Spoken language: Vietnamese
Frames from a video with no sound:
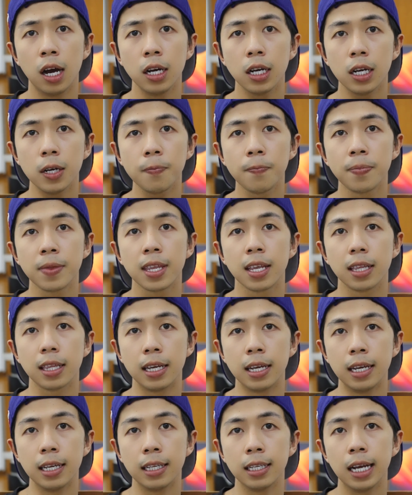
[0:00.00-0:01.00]
lớn á
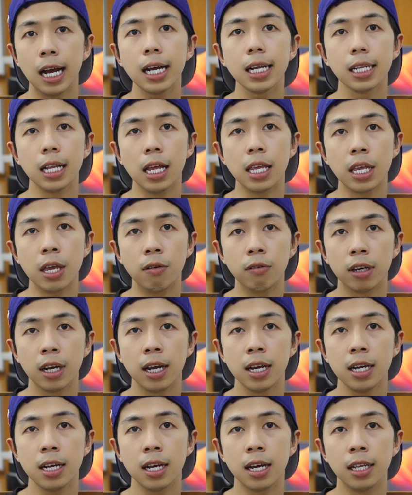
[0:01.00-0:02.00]
thì rất là nhiều
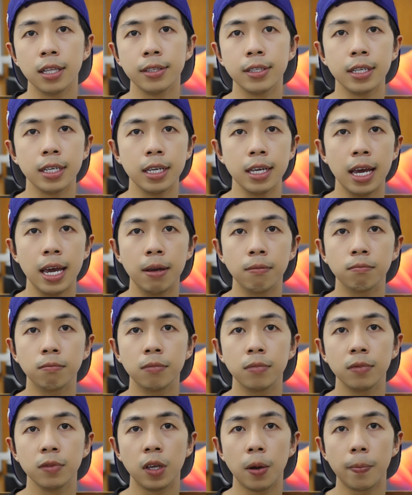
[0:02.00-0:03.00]
cái anh chị
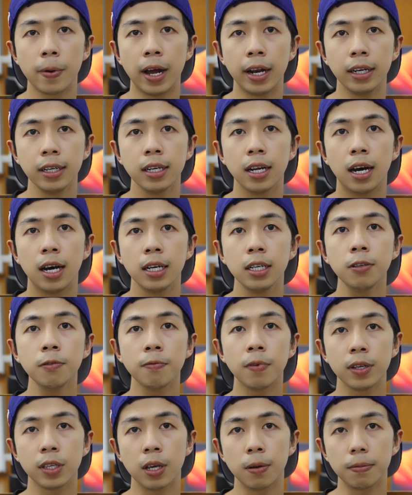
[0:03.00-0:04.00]
em chụp ảnh
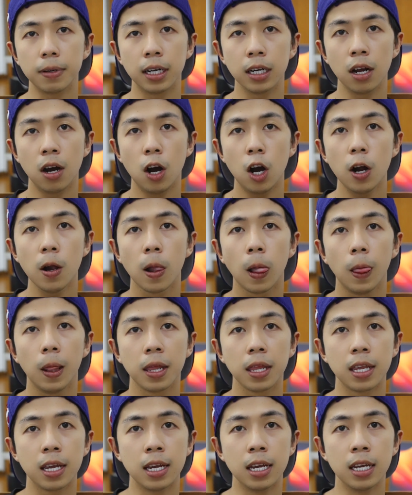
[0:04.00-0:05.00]
đến và chụp ở đó
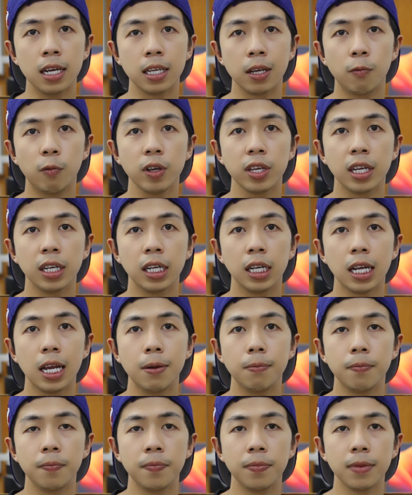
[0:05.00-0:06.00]
thì trong quá trình anh
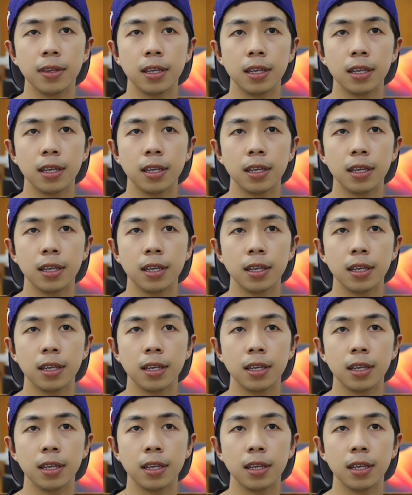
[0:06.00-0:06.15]
em